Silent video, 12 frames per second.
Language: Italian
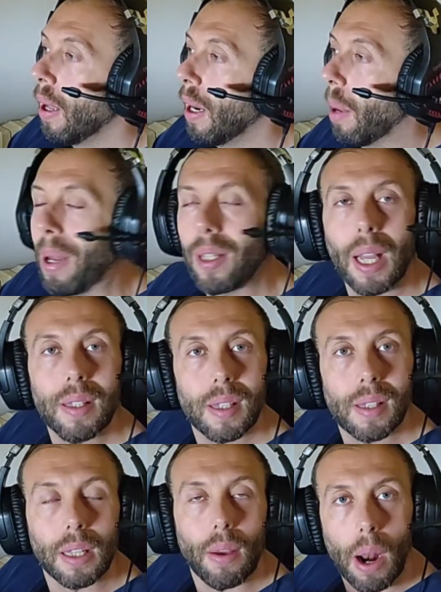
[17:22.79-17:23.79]
La partenza è
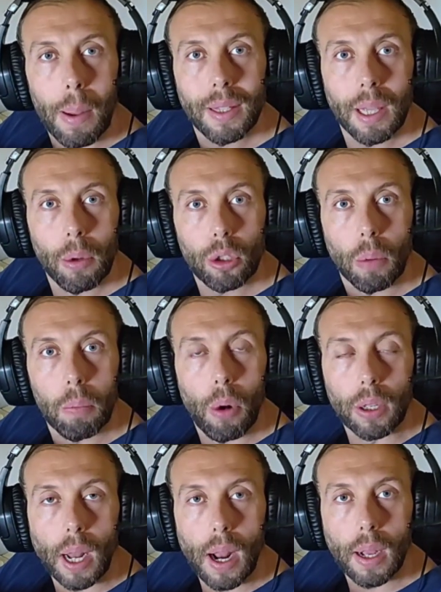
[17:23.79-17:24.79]
stata veramente molto
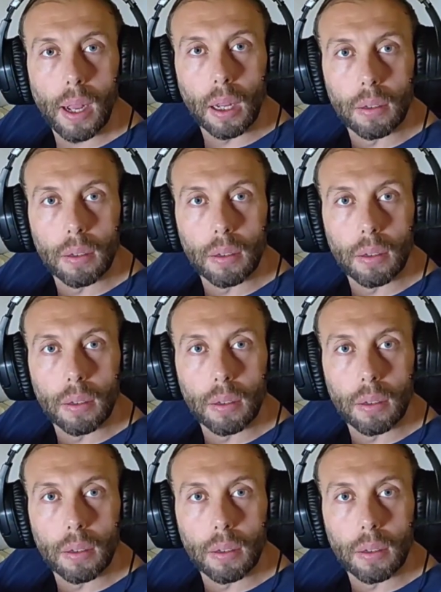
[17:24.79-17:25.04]
buona, raga.